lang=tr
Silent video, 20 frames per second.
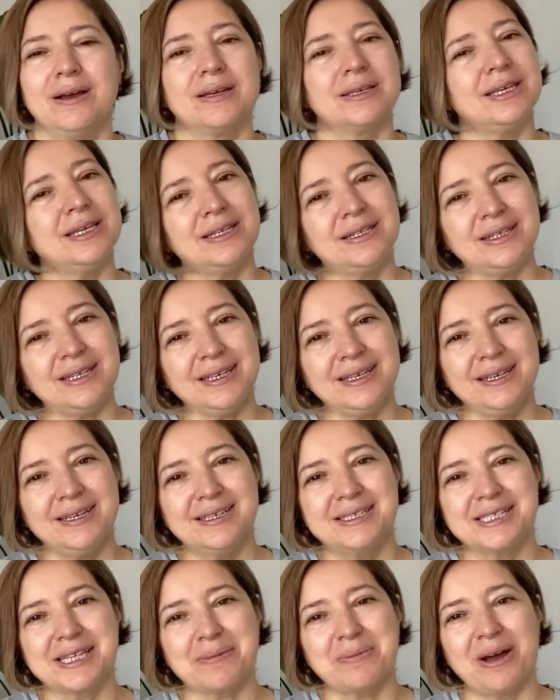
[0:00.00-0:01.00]
Gittik
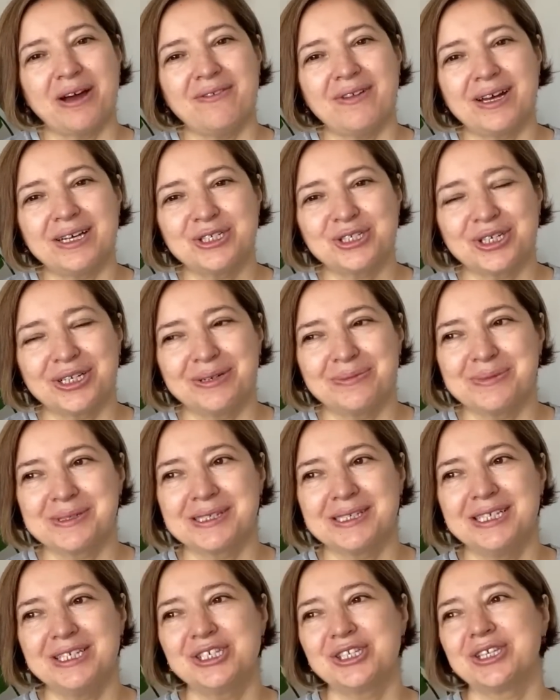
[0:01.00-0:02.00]
semaver
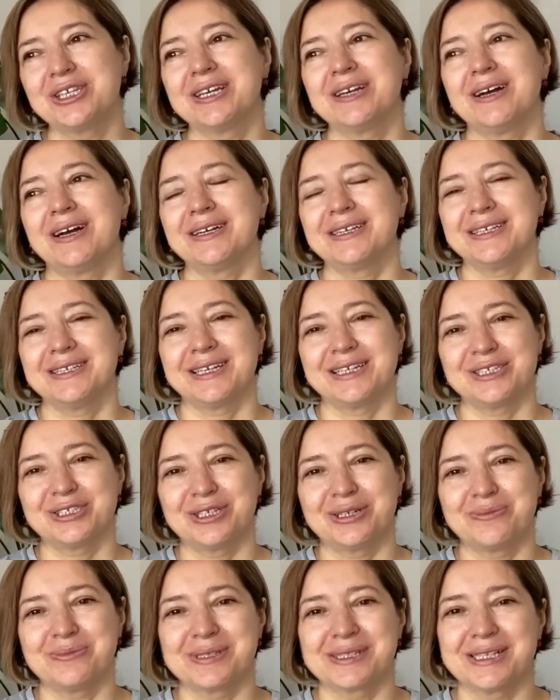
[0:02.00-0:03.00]
çayımızı içtik,
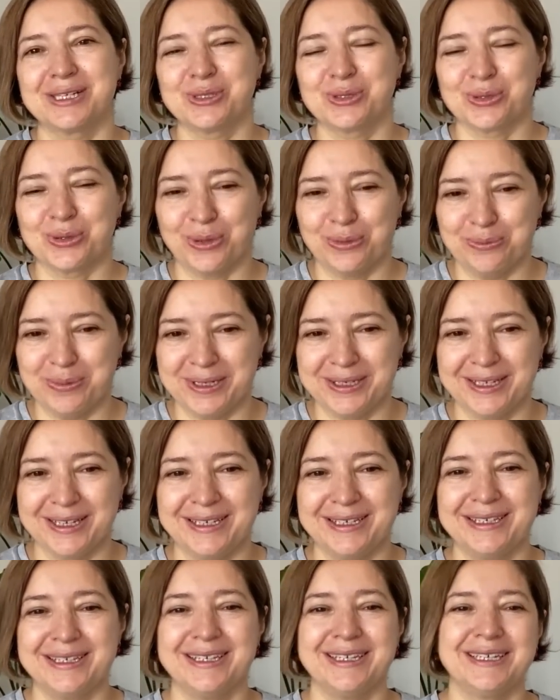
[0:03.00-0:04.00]
arkadaşlarımızla sohbet
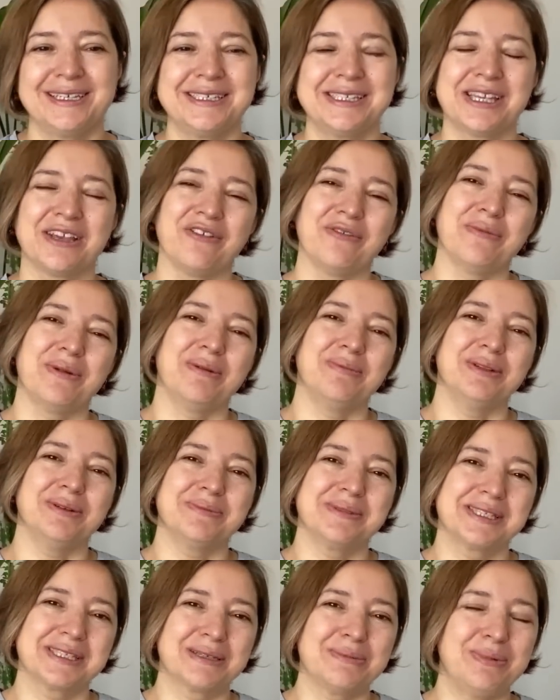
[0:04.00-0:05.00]
ettik. Sevim abla
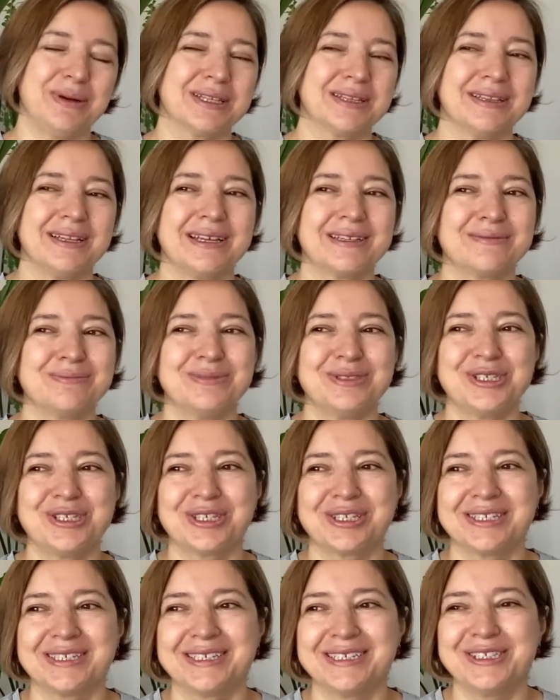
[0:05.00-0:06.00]
mısır
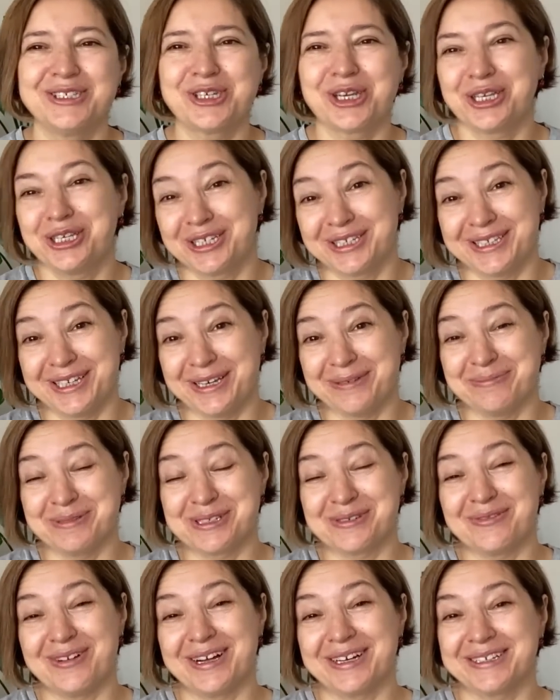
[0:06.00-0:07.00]
patlatmıştı,
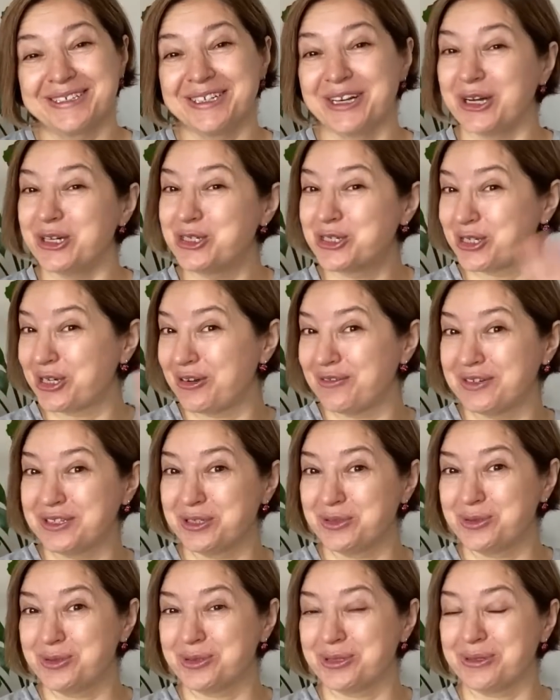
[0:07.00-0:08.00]
çekirdeğimiz vardı. Açık
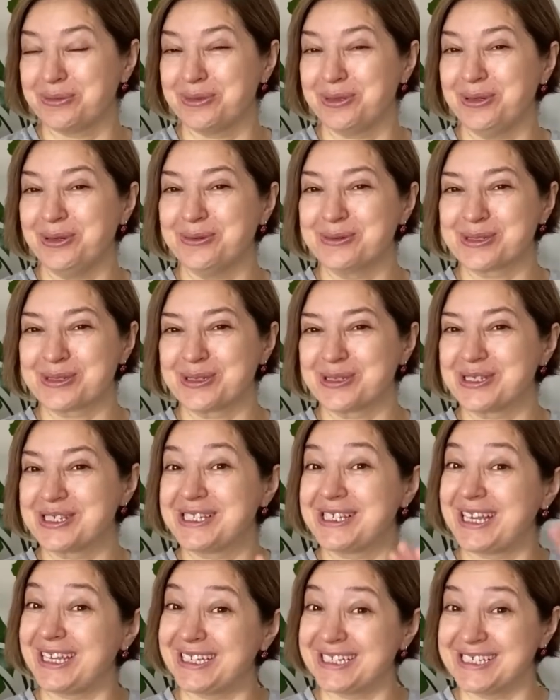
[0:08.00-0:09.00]
havada düşünebiliyor musunuz?
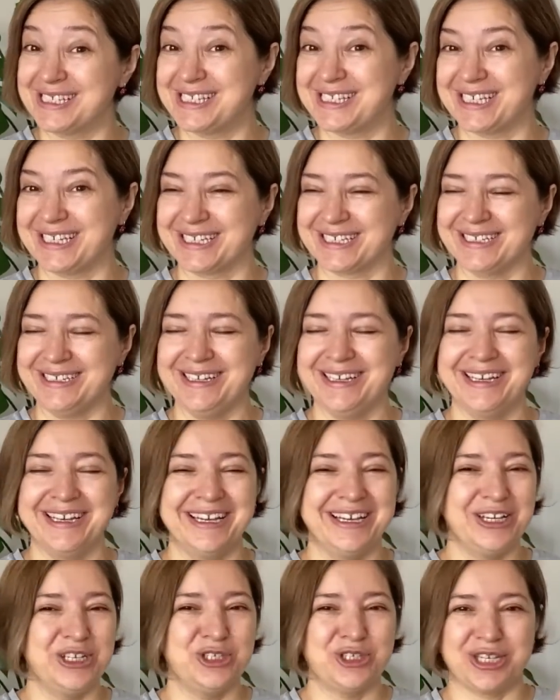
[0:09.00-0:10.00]
Serin serin
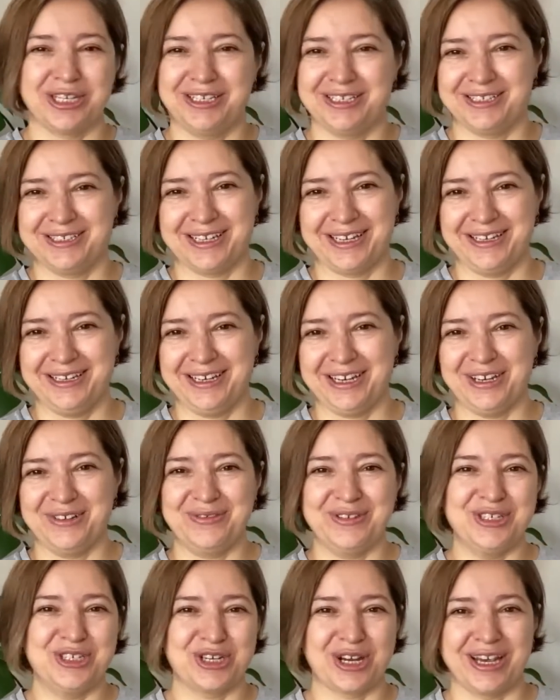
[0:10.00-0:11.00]
çekirdek
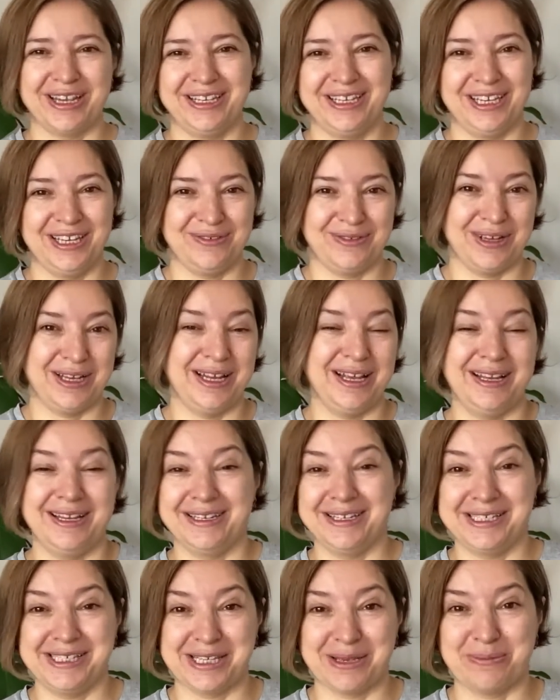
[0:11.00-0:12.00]
keyfi, çay keyfi,
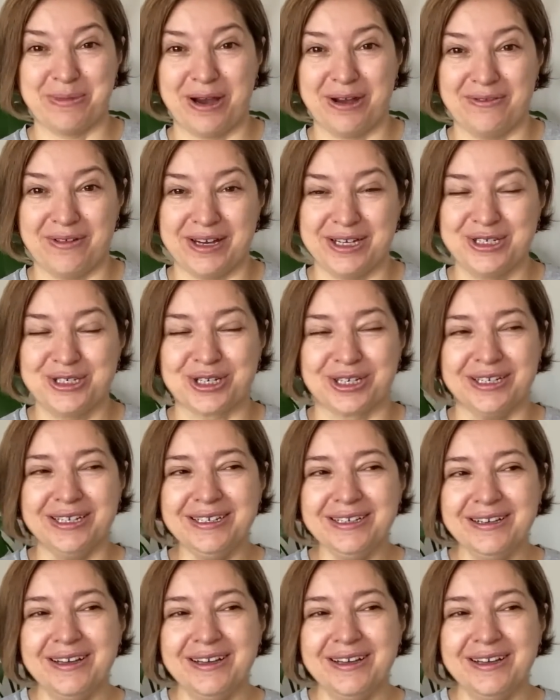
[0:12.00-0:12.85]
hele de semaver çayı.